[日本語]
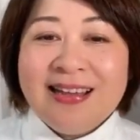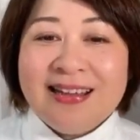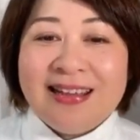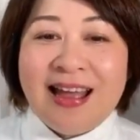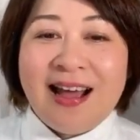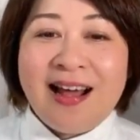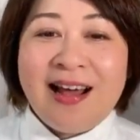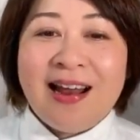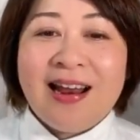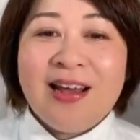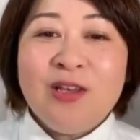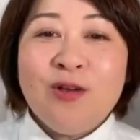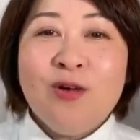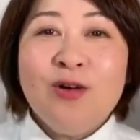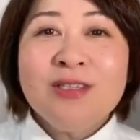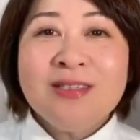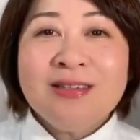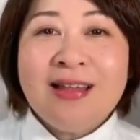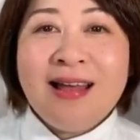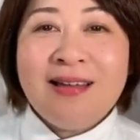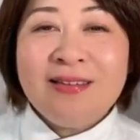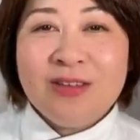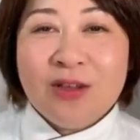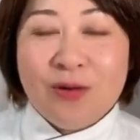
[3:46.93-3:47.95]
だから予
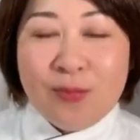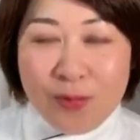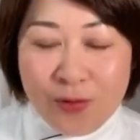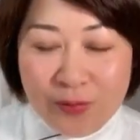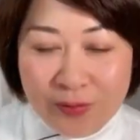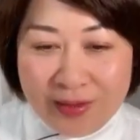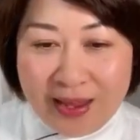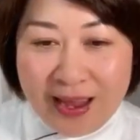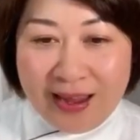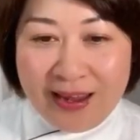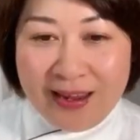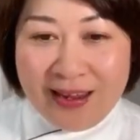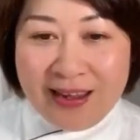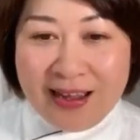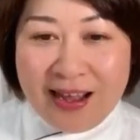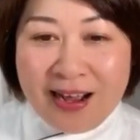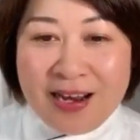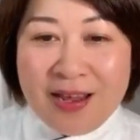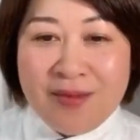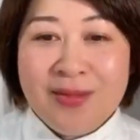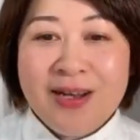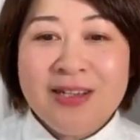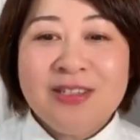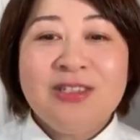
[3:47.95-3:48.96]
算の問題あ
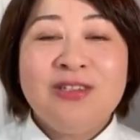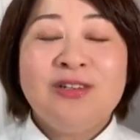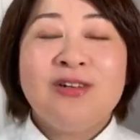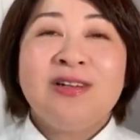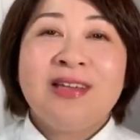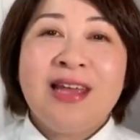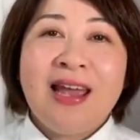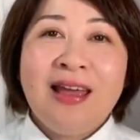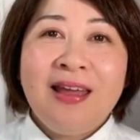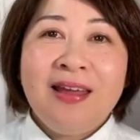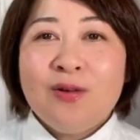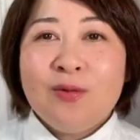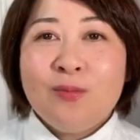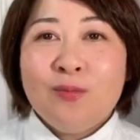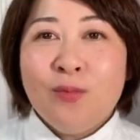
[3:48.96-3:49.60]
りますよね。